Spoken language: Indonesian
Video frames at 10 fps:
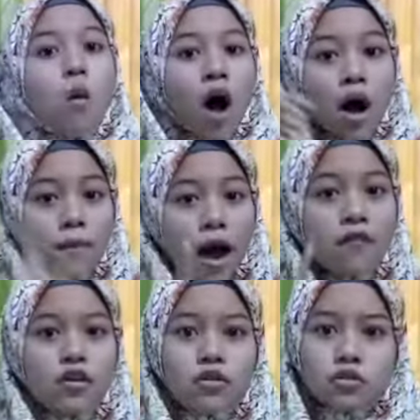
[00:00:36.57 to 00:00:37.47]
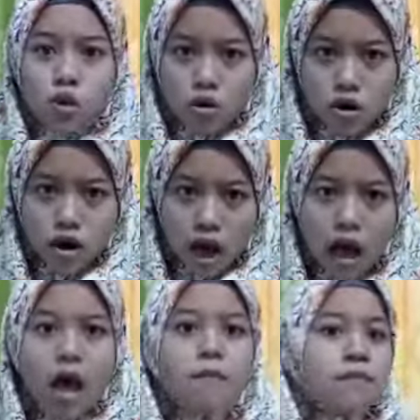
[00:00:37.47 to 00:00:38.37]
Wabah virus corona
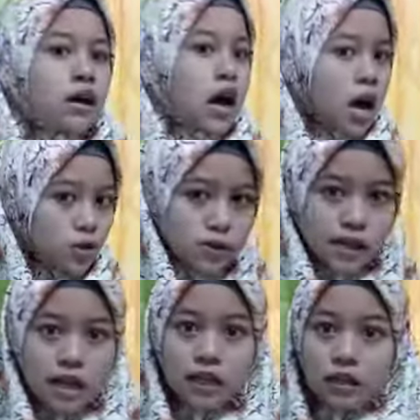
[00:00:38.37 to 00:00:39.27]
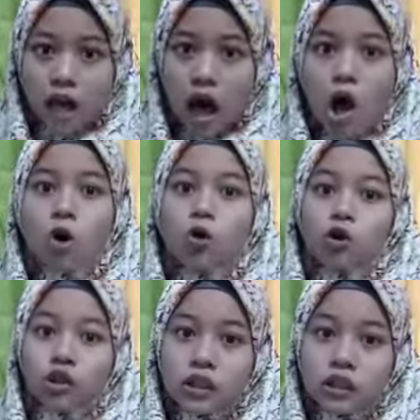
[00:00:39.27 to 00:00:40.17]
mengharuskan kita
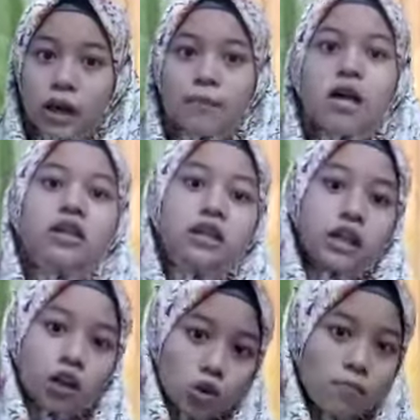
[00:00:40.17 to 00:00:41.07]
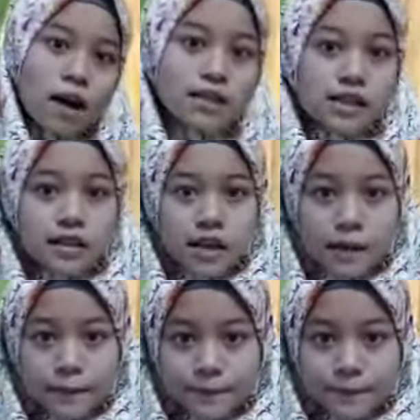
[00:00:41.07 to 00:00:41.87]
untuk tetap di rumah saja.